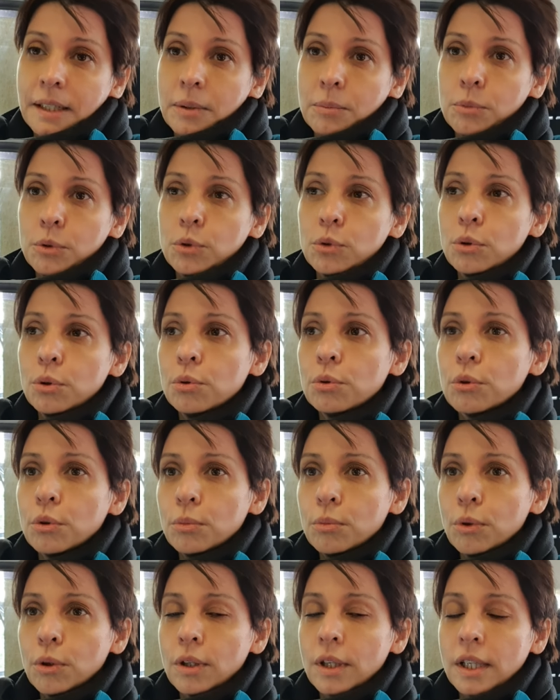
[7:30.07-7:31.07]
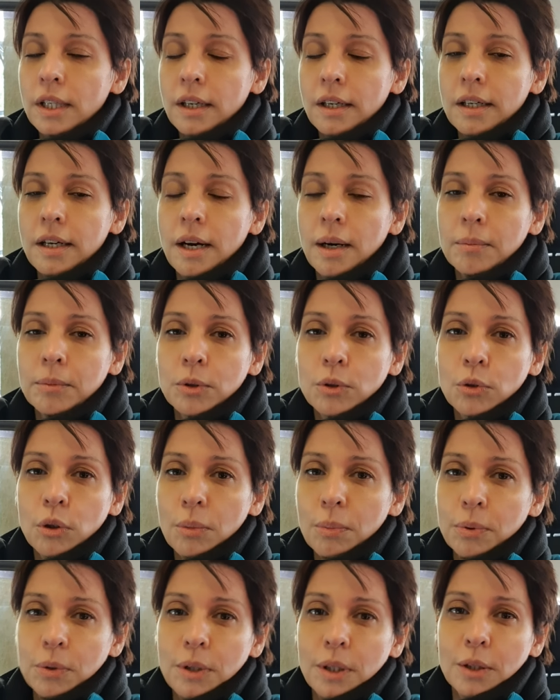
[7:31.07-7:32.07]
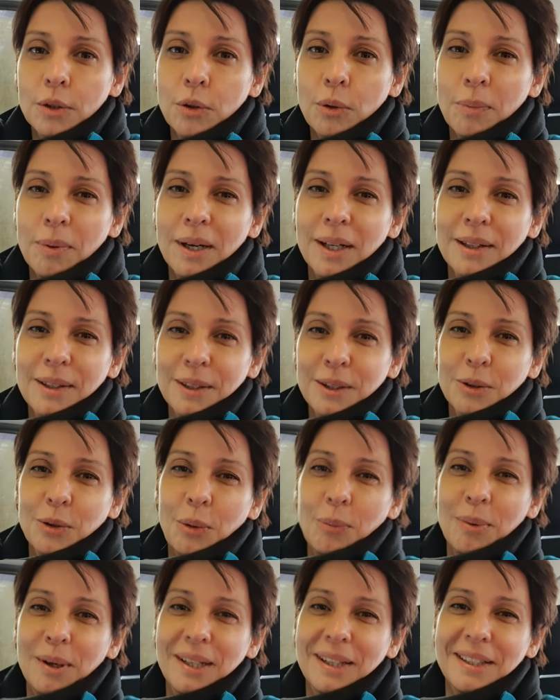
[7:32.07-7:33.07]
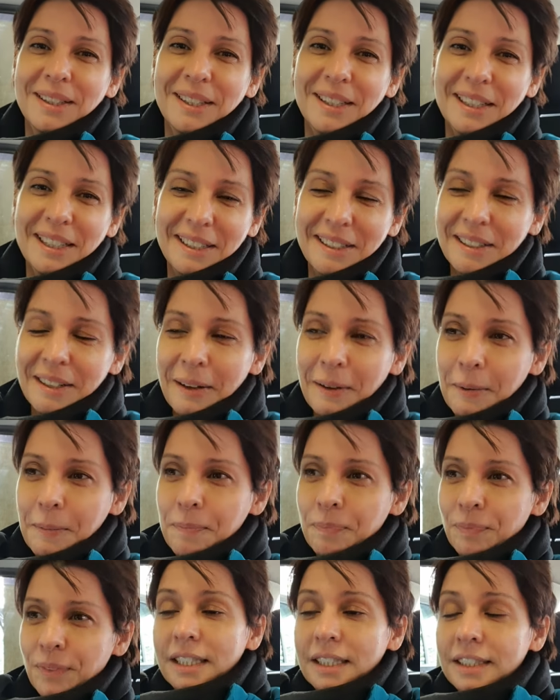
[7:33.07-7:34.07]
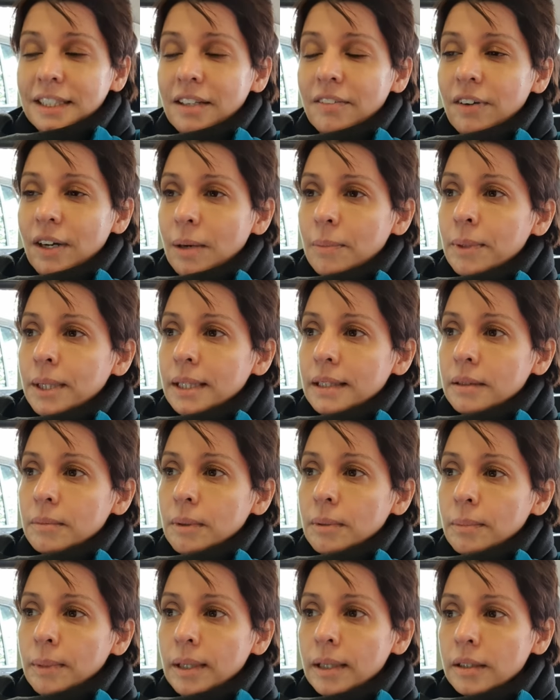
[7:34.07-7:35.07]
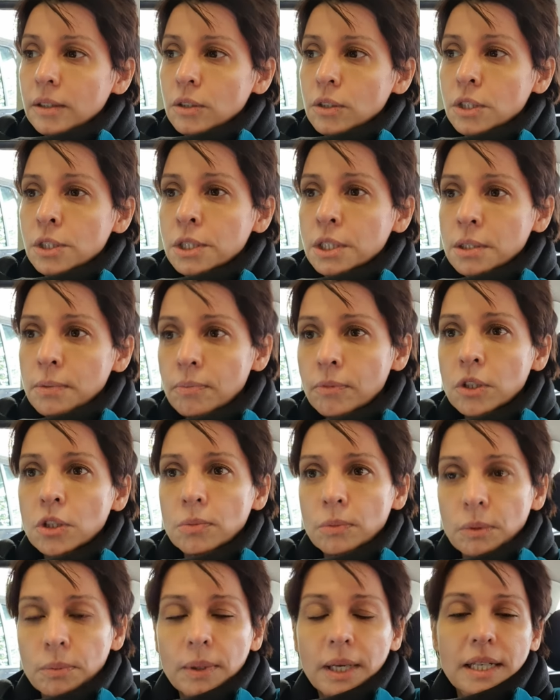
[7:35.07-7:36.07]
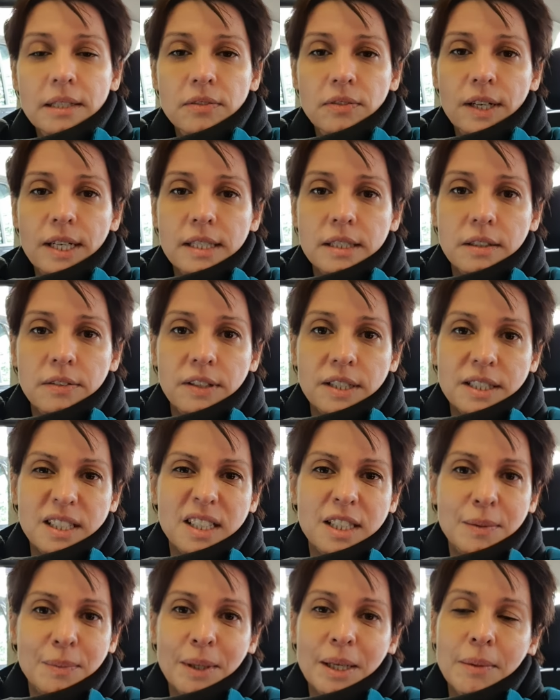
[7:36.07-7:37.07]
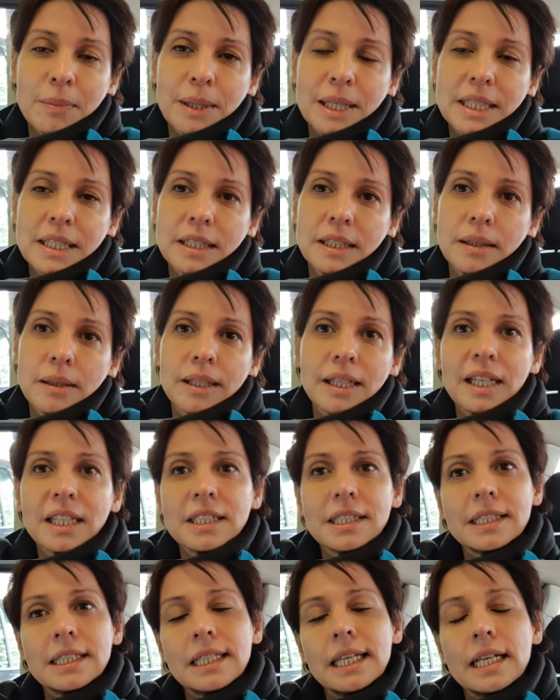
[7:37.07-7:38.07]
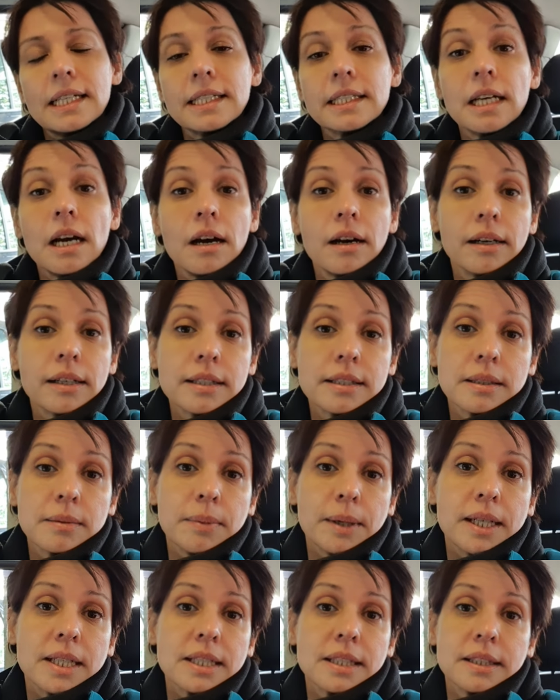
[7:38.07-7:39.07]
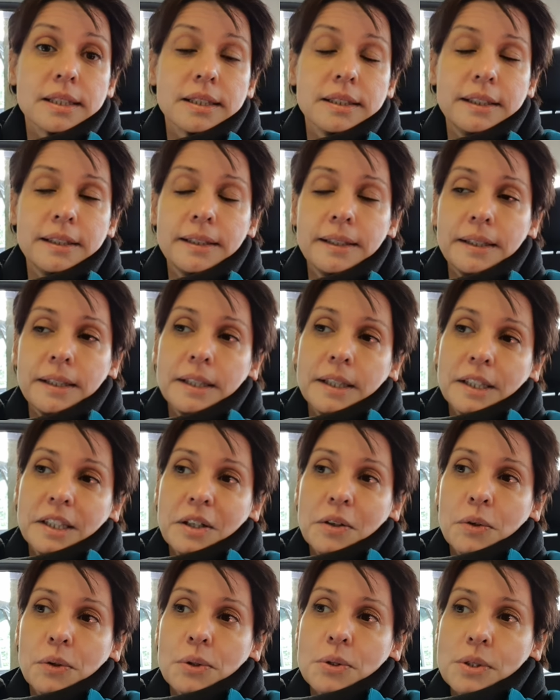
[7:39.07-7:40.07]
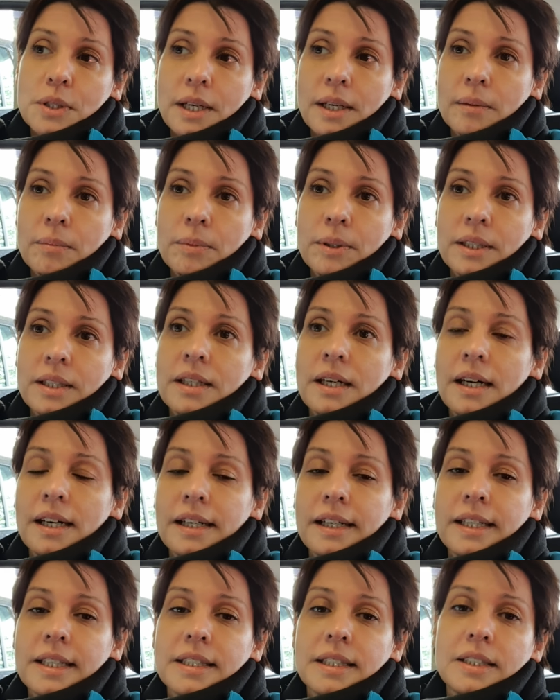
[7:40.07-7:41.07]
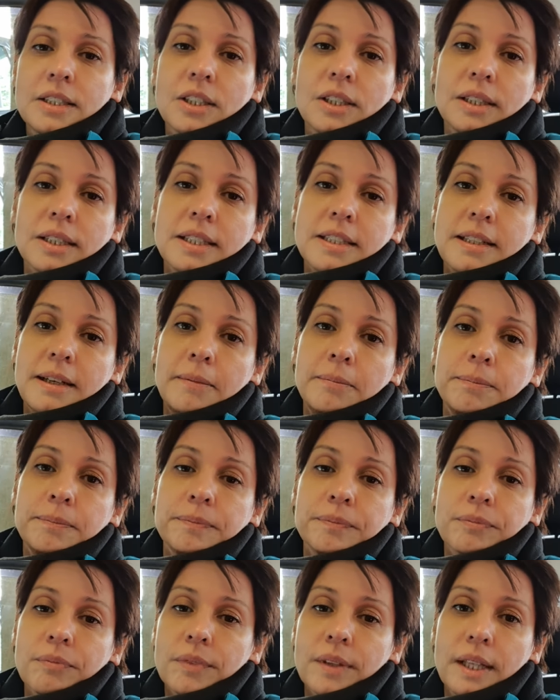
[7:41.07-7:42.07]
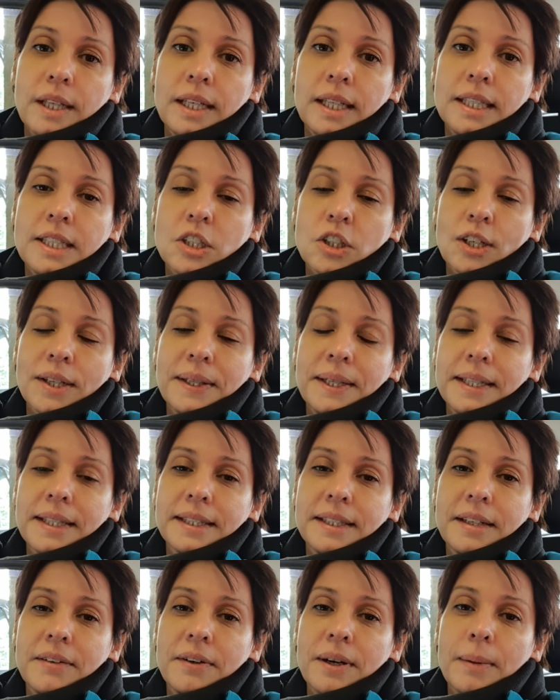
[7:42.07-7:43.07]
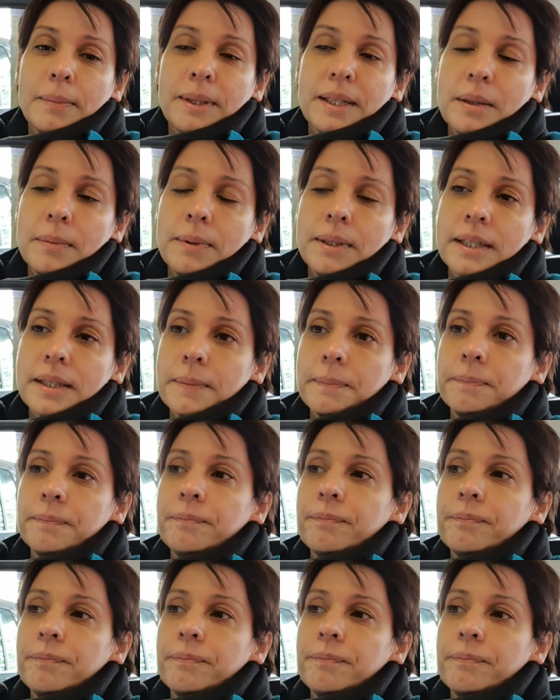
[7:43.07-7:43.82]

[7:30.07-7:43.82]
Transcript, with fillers: bütün gün böyle ayağımın topuyla topallaya topallaya devam ettim ama şimdi şimdi biraz fazla fazla acımaya başladı. Hani acısı geçti ağrısı başladı. O yüzden bir ağrı kesici alırsam inşallah devam edebilirim.